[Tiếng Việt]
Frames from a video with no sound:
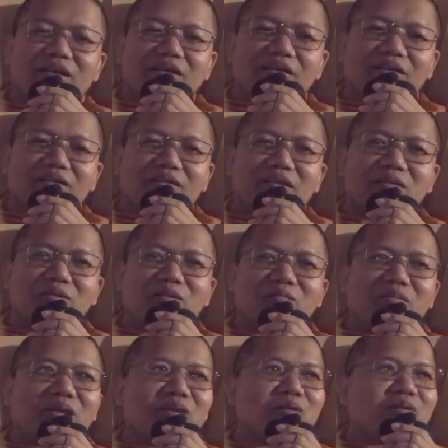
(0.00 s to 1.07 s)
chẳng tụi bay
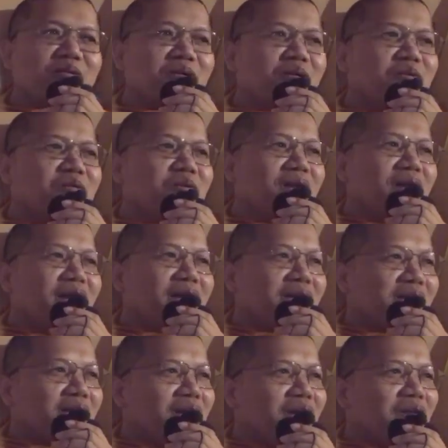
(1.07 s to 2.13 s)
lục cru na cả
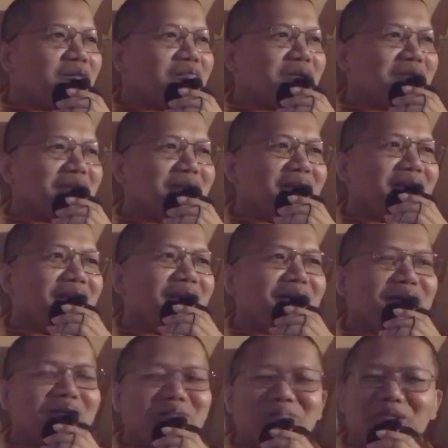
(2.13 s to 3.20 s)
đôi bận đứt na cả đôi
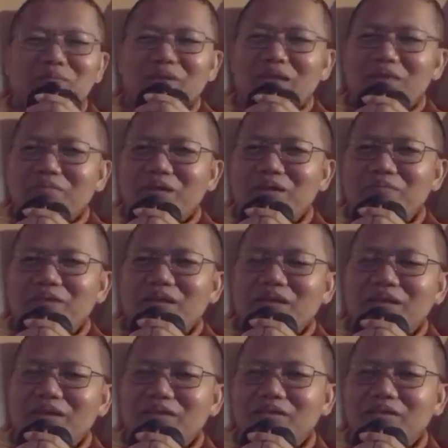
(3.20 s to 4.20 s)
mất vẹt mà mà nè nơi